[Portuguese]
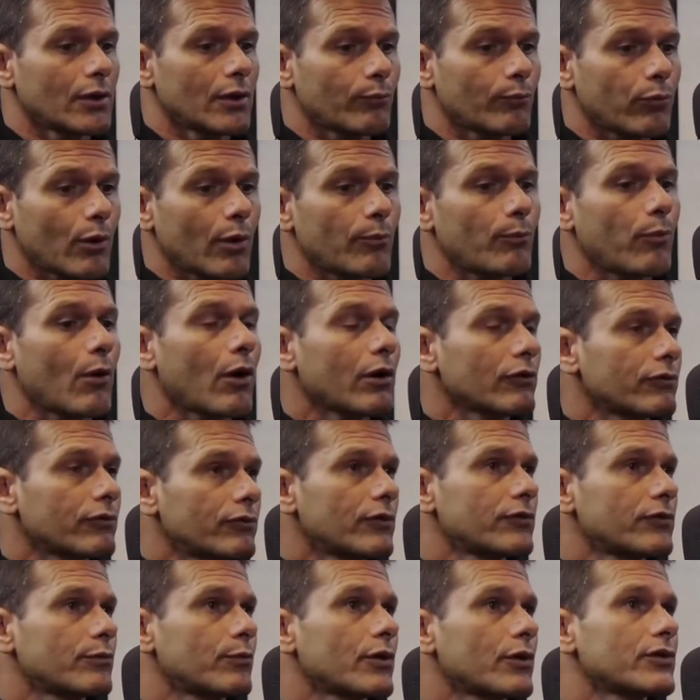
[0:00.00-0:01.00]
propósito
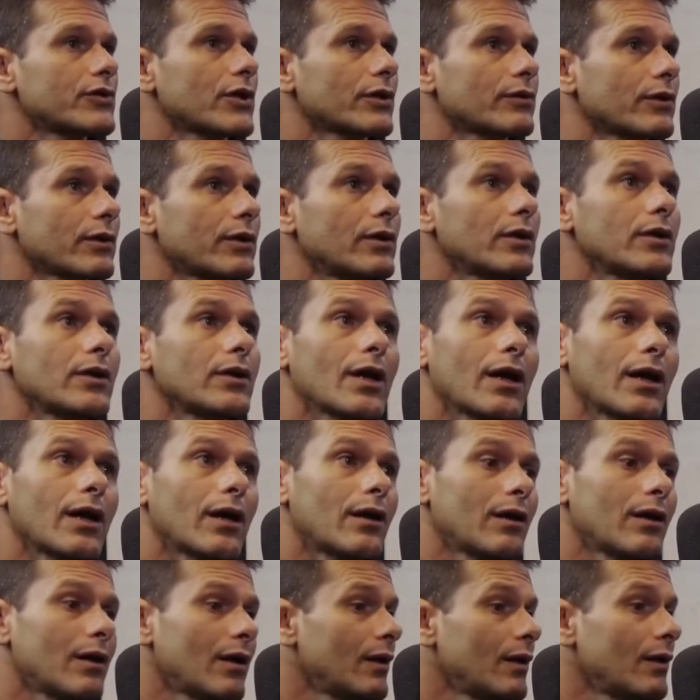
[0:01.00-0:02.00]
desse projeto aqui que
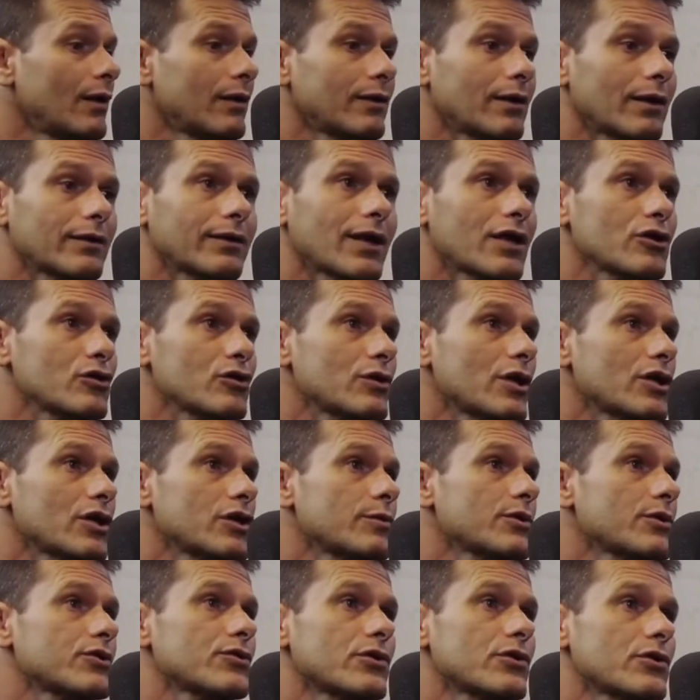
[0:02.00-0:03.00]
é tentar ajudar as
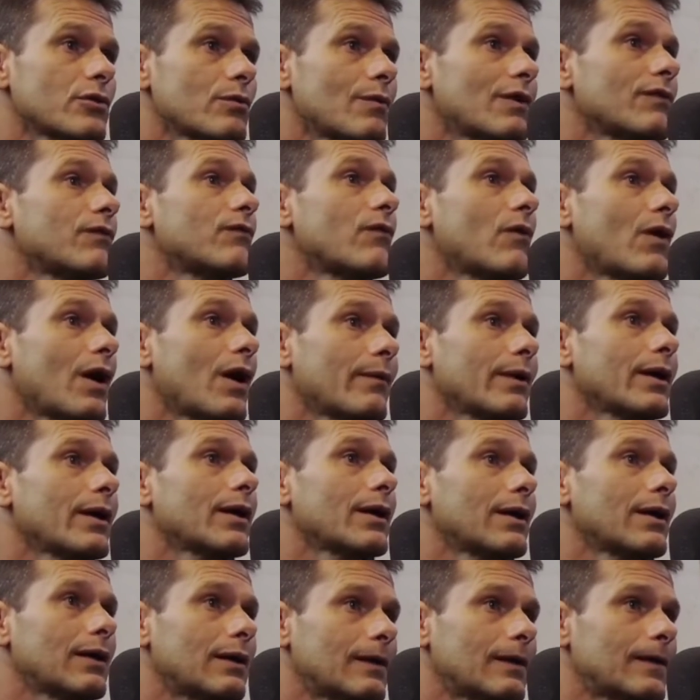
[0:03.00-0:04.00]
pessoas de alguma forma, né,
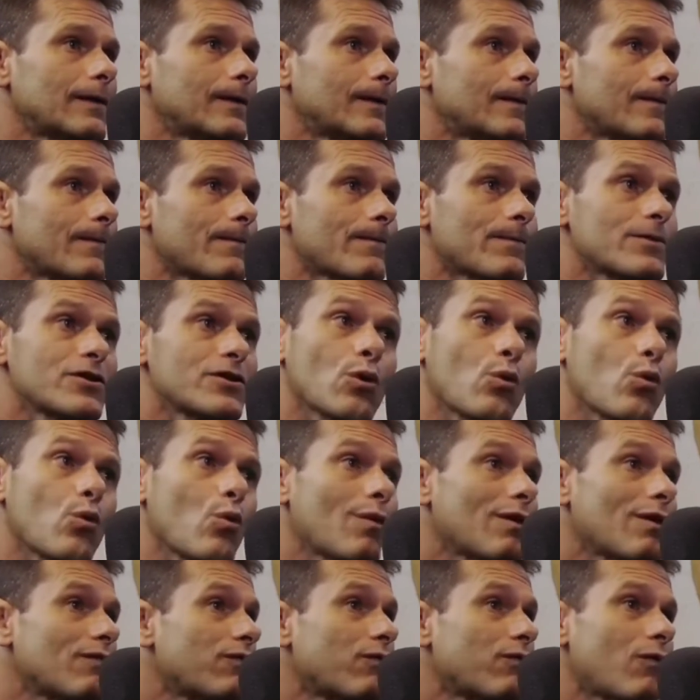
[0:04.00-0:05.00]
cara? De
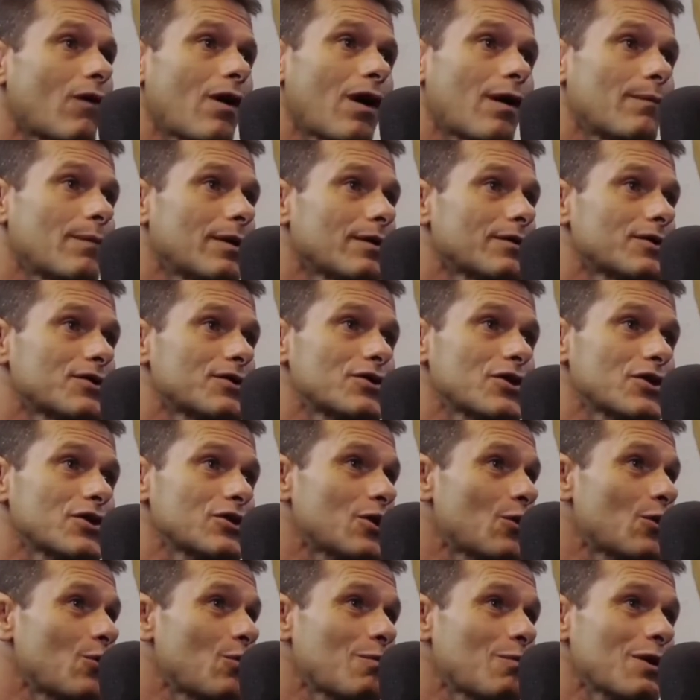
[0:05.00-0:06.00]
alguma forma, que
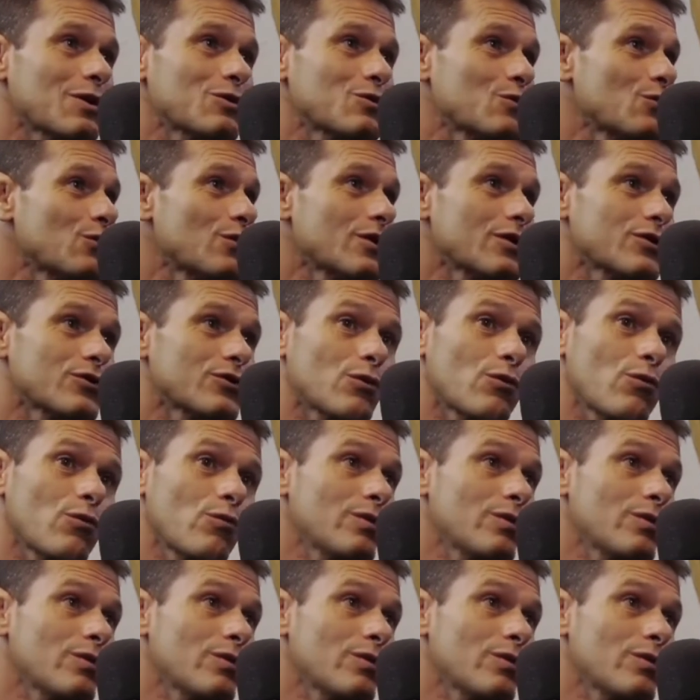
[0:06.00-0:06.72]
seja uma, duas, ou